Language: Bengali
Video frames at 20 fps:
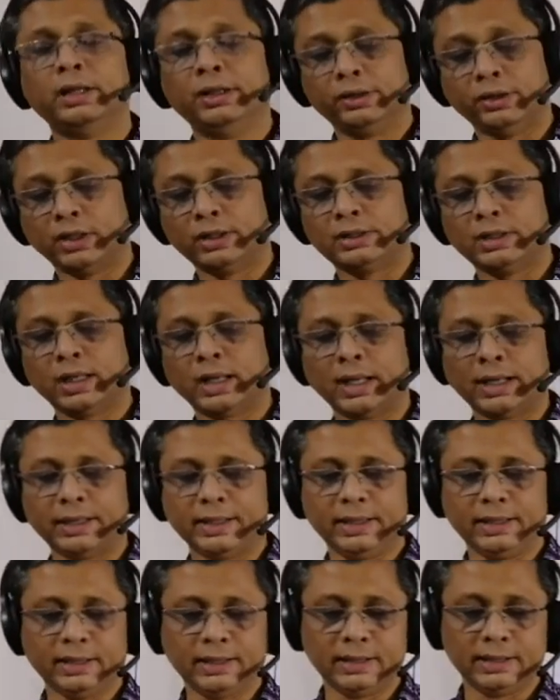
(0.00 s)
দরজা
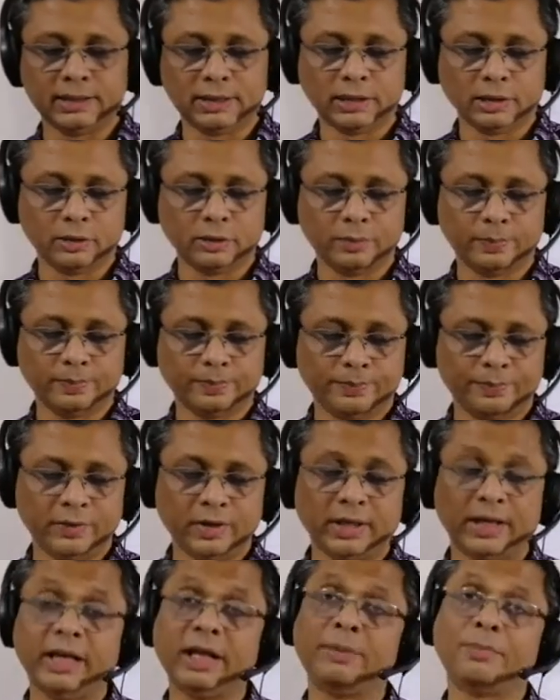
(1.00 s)
লাগিয়ে দিয়েছিল
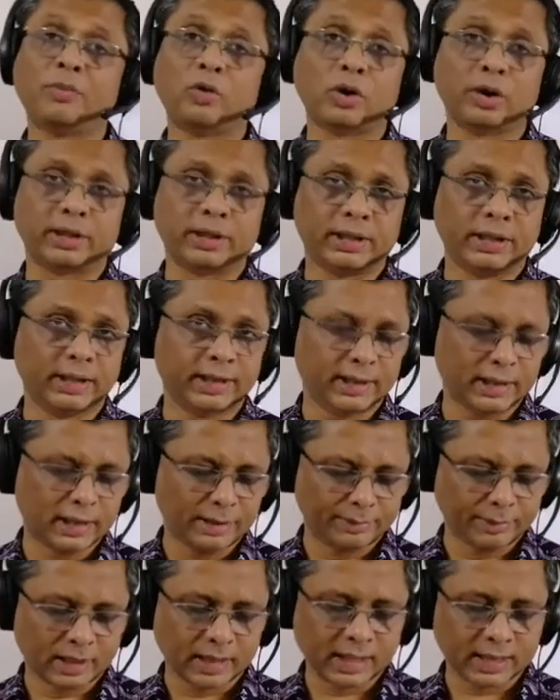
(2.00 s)
এরপর থেকে
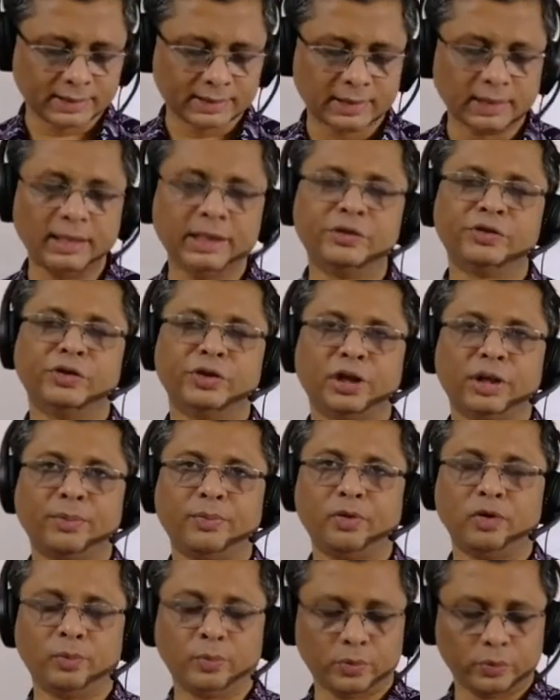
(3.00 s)
আমরা আজকের লিসনটা
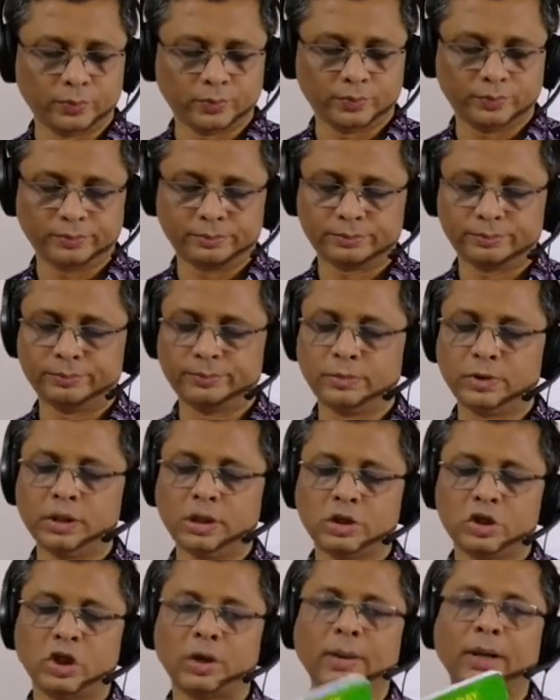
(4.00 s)
পড়ব
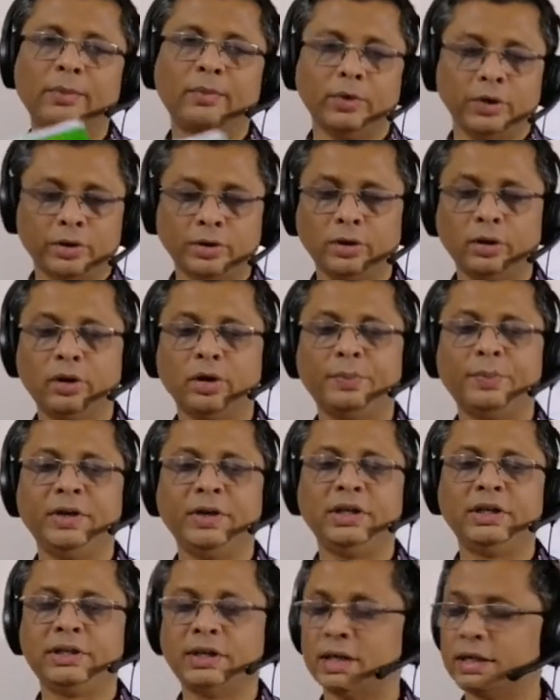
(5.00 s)
সবাই বই খোলো
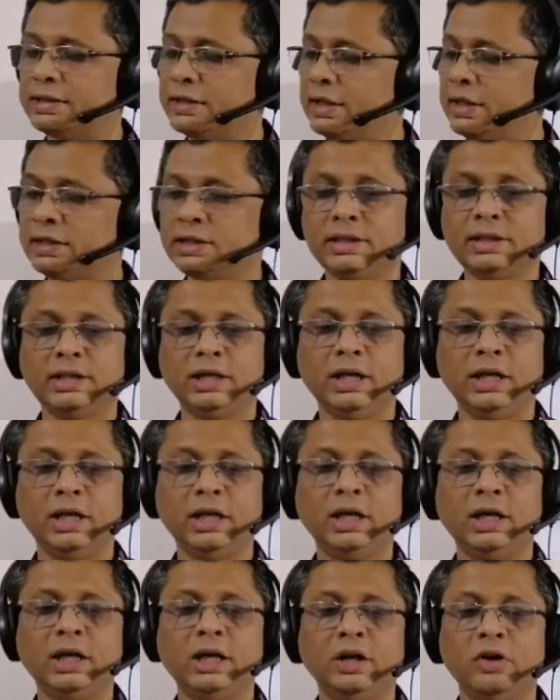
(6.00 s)
পৃষ্ঠা সিক্সটি
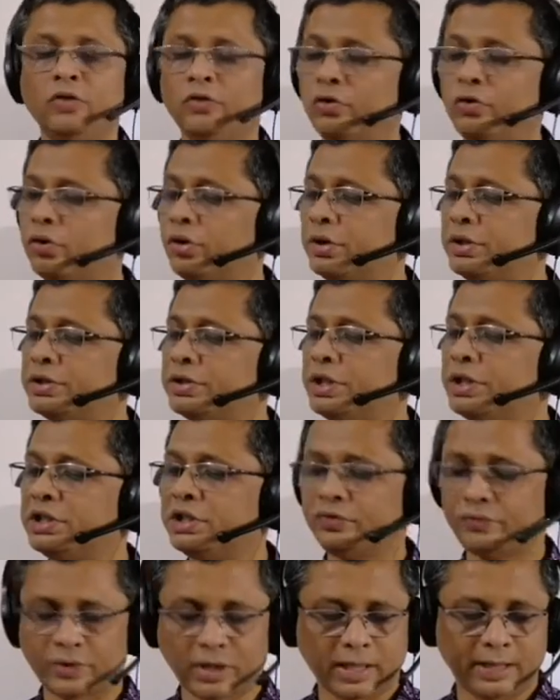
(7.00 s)
ফোর
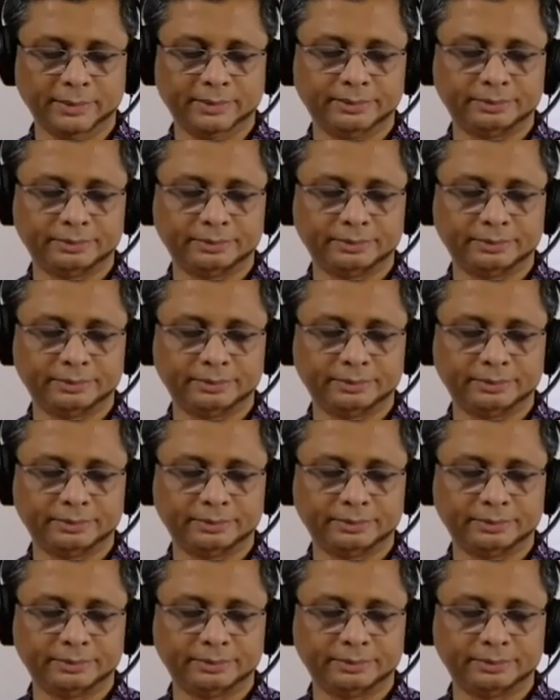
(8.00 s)
সিক্সটি ফাইভ